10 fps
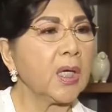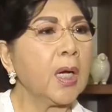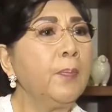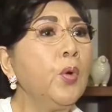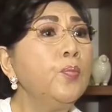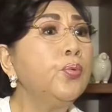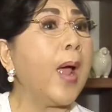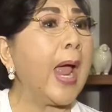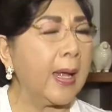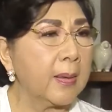kebun
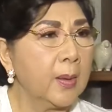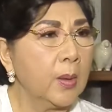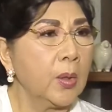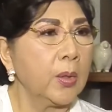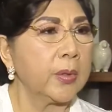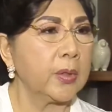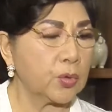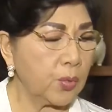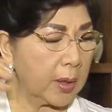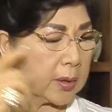buah
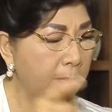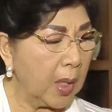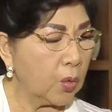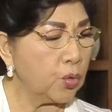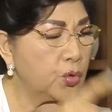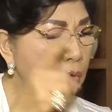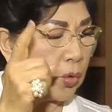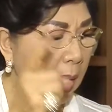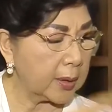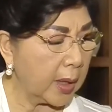itu ada mengkudu,
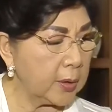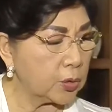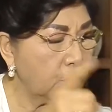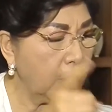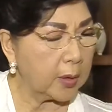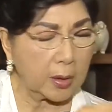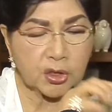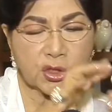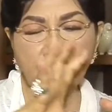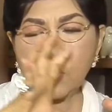ada itu, ada
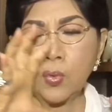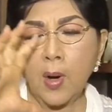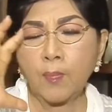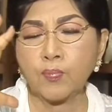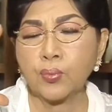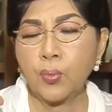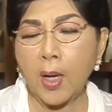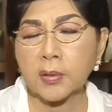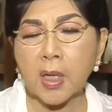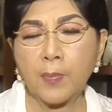semua
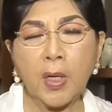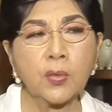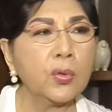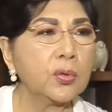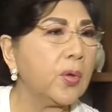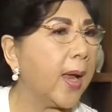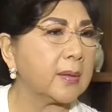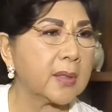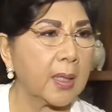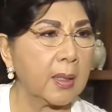buah zaman dulu tuh
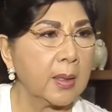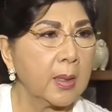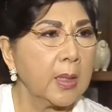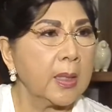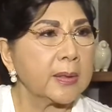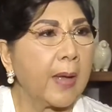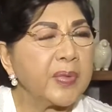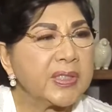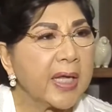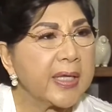ada. Tapi
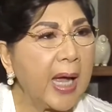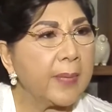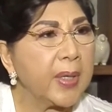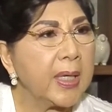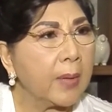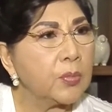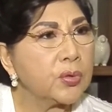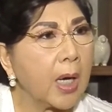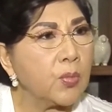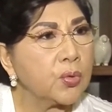saya ambil yang
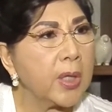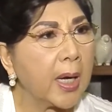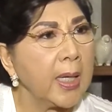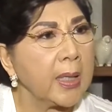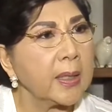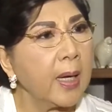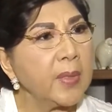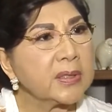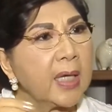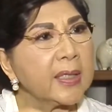muda-muda, yang
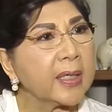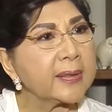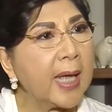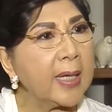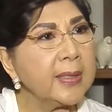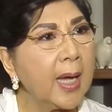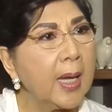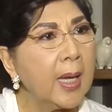masih ada getahnya.